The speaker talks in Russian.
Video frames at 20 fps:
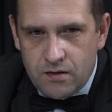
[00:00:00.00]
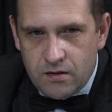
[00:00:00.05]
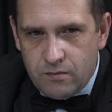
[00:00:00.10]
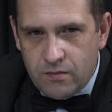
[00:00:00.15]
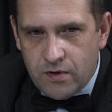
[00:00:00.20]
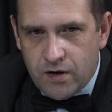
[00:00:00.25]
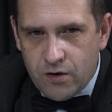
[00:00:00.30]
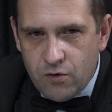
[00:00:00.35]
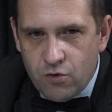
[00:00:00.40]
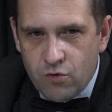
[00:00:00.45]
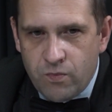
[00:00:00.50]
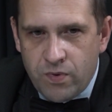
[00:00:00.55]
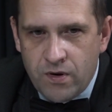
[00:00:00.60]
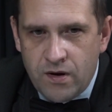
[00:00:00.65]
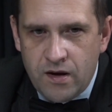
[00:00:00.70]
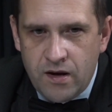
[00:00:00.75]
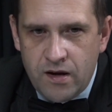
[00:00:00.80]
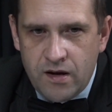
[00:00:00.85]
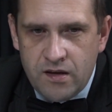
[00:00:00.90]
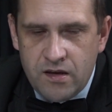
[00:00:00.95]

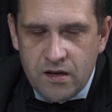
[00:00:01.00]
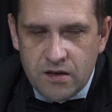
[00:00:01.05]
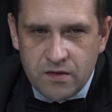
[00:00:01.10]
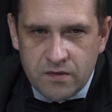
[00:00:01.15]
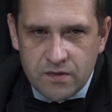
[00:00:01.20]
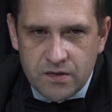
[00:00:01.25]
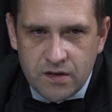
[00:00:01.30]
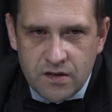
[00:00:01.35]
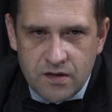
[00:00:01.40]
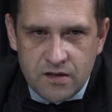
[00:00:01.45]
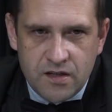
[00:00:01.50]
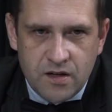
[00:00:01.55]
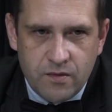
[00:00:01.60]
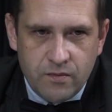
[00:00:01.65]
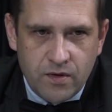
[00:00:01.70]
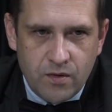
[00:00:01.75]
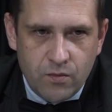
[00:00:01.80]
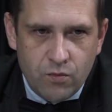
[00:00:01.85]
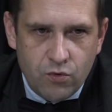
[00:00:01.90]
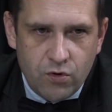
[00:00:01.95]
Мариуполя и где-то в
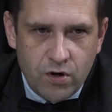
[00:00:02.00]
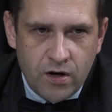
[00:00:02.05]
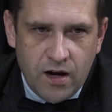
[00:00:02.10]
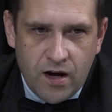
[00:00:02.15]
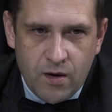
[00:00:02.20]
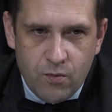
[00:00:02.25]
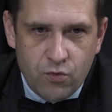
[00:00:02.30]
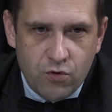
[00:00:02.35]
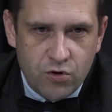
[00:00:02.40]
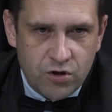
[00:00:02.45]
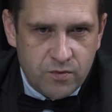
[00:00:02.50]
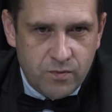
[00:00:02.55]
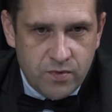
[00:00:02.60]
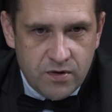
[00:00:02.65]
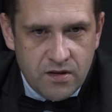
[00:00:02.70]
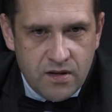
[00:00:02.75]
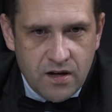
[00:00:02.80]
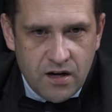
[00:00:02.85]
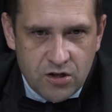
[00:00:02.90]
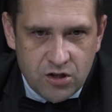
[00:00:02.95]
Средиземном море, а может
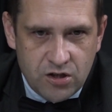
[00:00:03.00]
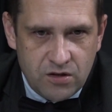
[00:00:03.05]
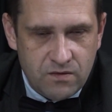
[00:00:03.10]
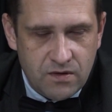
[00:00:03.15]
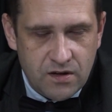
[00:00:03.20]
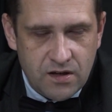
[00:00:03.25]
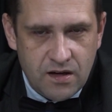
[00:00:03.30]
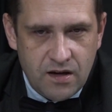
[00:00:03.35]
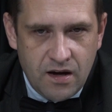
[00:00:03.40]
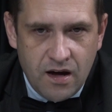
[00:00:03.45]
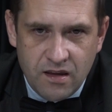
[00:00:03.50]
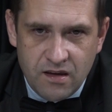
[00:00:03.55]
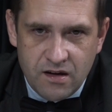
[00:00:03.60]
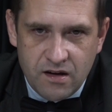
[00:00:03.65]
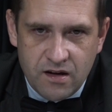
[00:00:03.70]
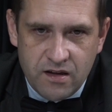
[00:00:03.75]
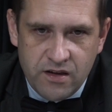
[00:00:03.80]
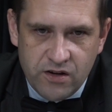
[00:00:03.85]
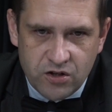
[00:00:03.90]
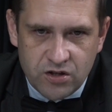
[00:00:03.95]
быть даже и в океане,
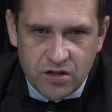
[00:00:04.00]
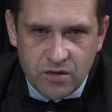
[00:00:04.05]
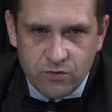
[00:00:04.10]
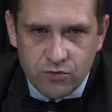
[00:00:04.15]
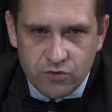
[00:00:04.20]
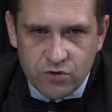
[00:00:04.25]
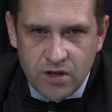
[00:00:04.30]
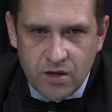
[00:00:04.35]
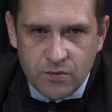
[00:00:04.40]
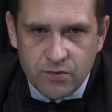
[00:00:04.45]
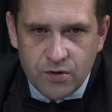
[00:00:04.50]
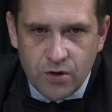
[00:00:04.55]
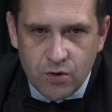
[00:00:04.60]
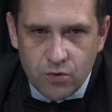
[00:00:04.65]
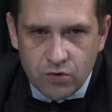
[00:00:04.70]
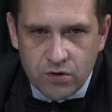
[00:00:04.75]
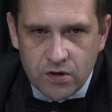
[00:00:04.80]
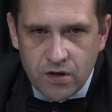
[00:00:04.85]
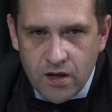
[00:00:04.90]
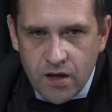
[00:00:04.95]
конечно, нужны
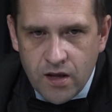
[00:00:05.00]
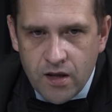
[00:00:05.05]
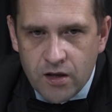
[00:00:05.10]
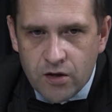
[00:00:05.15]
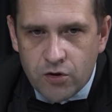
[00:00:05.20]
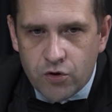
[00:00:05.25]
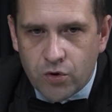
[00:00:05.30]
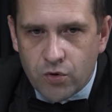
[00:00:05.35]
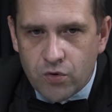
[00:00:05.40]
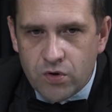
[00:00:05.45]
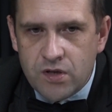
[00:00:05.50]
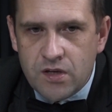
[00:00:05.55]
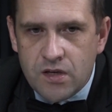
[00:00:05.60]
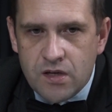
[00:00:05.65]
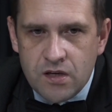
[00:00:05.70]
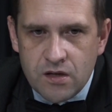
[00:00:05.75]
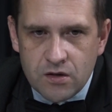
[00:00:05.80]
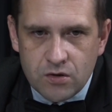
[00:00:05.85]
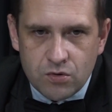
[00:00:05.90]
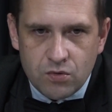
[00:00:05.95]
абсолютно
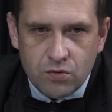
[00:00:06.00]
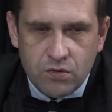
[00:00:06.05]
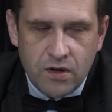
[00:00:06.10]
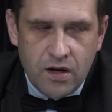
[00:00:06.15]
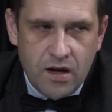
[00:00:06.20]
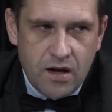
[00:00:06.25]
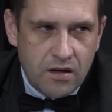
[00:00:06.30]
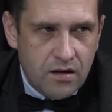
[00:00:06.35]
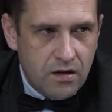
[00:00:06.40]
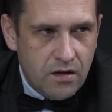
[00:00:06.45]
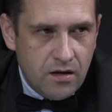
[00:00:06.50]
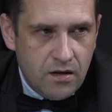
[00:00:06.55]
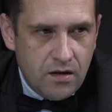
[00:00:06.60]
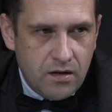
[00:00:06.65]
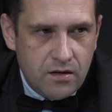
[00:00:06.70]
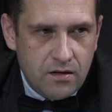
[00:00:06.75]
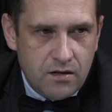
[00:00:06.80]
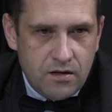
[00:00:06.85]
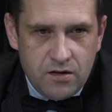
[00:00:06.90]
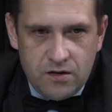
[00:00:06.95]
другие суда,
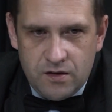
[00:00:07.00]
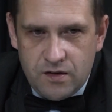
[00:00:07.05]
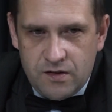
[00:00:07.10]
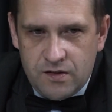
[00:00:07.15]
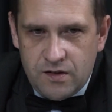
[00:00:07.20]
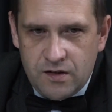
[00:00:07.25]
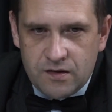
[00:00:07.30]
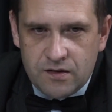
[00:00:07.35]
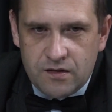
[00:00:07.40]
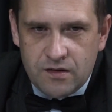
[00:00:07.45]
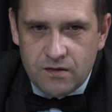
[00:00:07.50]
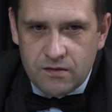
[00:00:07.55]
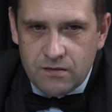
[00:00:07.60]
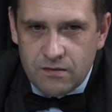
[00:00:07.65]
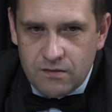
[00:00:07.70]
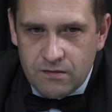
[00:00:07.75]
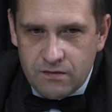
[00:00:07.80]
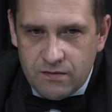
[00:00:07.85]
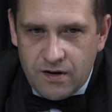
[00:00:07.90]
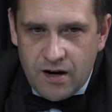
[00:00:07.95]
и, естественно,
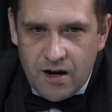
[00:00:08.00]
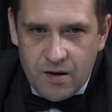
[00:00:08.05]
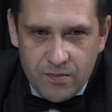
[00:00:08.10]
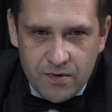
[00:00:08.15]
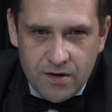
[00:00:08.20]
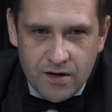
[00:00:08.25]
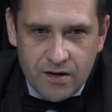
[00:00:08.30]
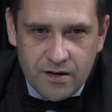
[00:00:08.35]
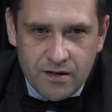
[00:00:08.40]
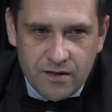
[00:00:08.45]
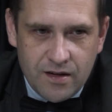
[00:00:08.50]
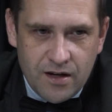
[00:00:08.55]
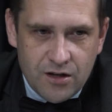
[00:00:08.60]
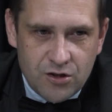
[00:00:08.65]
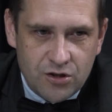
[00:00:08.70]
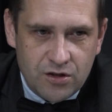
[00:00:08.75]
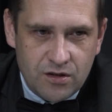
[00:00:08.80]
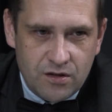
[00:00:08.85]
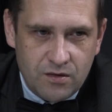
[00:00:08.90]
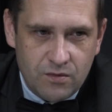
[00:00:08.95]
в рамках
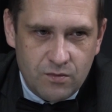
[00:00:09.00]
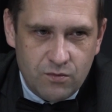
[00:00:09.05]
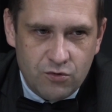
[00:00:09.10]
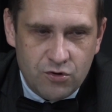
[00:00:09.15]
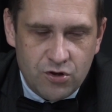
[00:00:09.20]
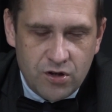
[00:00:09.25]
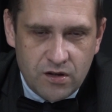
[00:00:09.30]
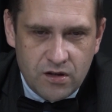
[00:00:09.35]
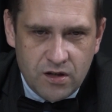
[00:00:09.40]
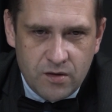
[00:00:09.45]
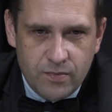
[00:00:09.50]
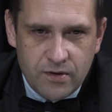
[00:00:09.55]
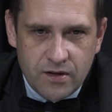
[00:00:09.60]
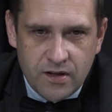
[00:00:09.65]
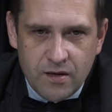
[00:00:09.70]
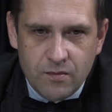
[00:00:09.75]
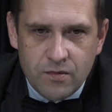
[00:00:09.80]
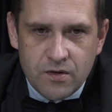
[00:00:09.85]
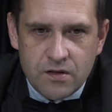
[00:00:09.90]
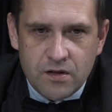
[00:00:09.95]
наших бюджетных
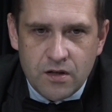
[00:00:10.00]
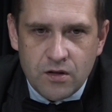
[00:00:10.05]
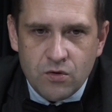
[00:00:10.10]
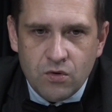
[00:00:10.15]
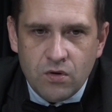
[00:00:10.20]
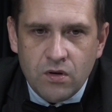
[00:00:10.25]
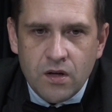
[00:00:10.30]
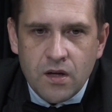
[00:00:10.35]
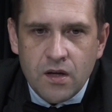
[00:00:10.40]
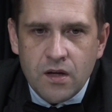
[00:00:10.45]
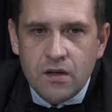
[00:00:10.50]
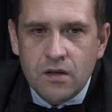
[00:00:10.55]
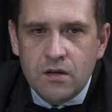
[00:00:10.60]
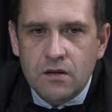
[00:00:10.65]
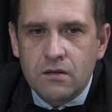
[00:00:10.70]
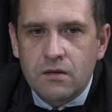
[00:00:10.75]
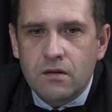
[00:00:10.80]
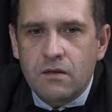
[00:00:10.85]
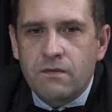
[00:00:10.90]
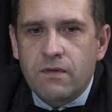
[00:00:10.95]
потребностей, но
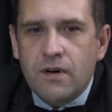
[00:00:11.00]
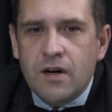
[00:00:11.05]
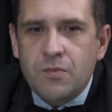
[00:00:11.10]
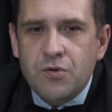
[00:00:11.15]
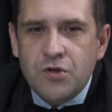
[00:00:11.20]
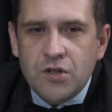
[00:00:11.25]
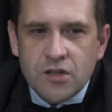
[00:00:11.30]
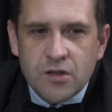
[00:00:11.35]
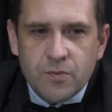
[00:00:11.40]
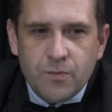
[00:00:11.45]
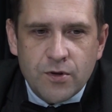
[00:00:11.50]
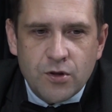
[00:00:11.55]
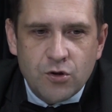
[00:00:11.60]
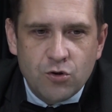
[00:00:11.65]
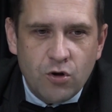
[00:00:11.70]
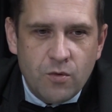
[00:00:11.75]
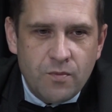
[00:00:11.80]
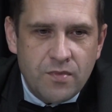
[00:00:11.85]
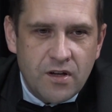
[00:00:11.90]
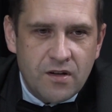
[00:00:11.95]
вообще
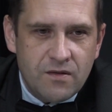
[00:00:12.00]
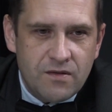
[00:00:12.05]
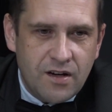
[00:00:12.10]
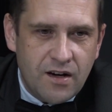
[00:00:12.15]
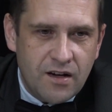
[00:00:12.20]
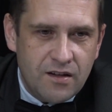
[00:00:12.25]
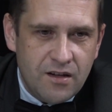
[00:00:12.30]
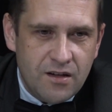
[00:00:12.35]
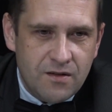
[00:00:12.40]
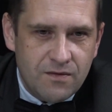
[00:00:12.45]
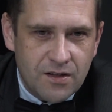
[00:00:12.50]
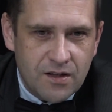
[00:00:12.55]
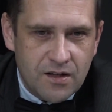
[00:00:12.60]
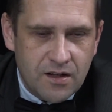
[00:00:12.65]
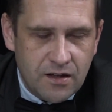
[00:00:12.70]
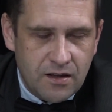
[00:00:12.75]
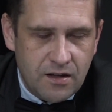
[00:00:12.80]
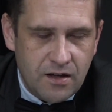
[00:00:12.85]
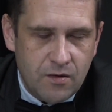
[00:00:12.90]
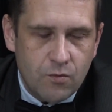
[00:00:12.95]
способные выходить в
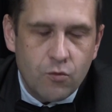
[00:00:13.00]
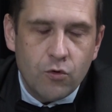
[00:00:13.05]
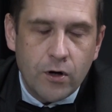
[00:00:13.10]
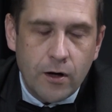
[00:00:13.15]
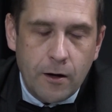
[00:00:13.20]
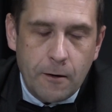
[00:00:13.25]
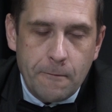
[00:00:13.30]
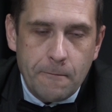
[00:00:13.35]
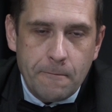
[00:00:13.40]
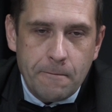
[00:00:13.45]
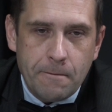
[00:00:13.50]
открытое море.